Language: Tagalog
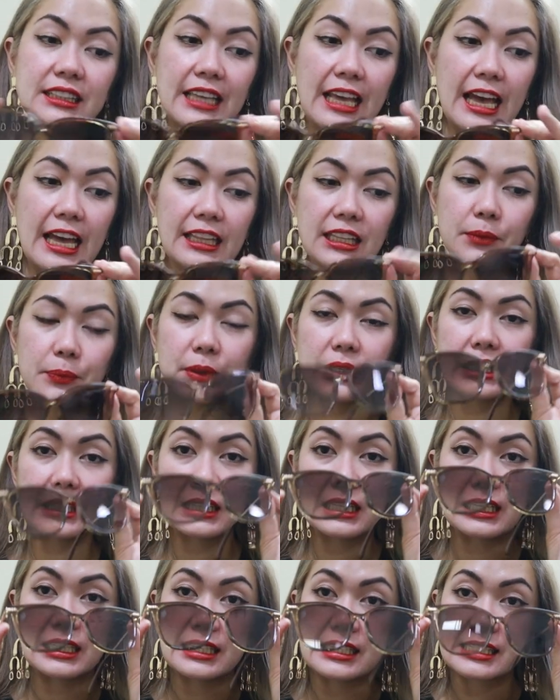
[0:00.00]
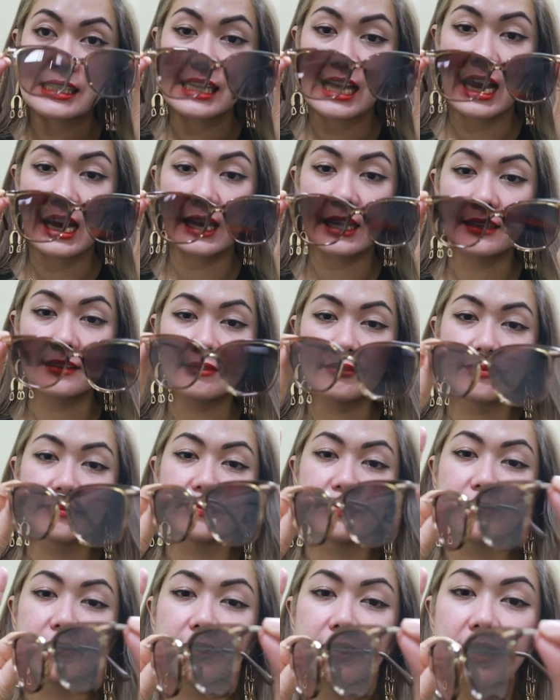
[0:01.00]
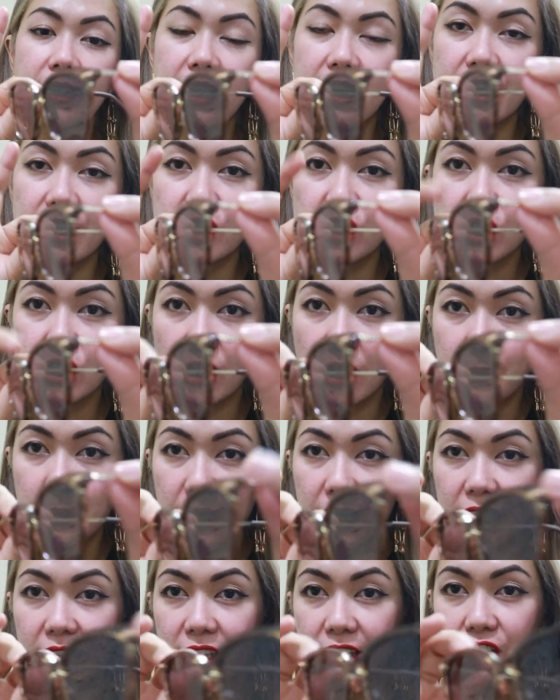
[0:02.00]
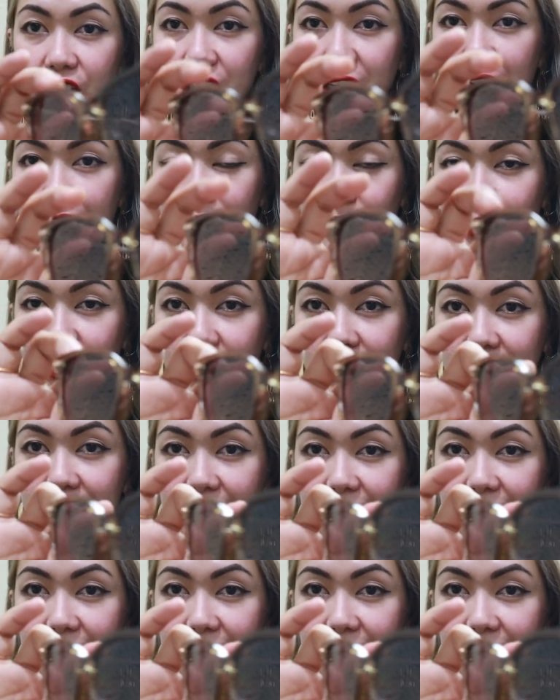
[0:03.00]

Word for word: Yan, na pinadali lang sa akin. Ayan siya. Maganda siya, no?